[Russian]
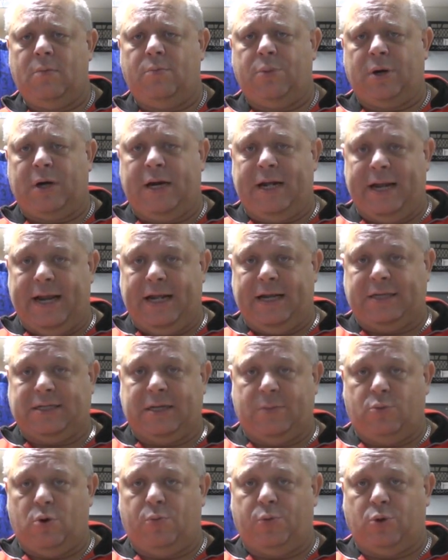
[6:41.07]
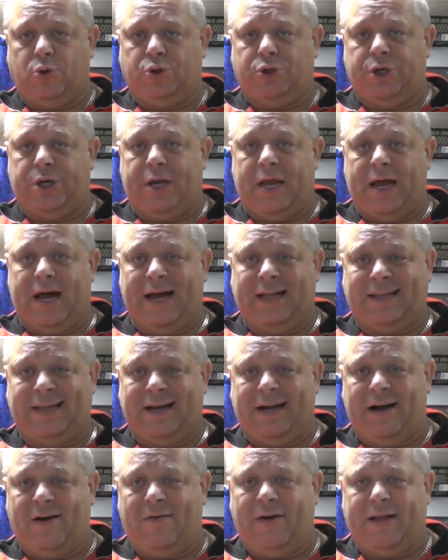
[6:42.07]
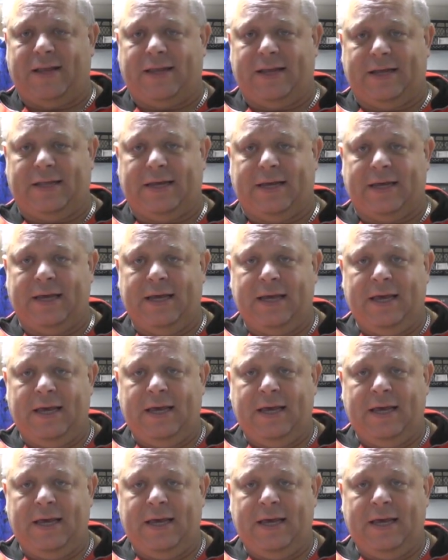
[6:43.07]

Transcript: параллельно самой пружине. А атаковать надо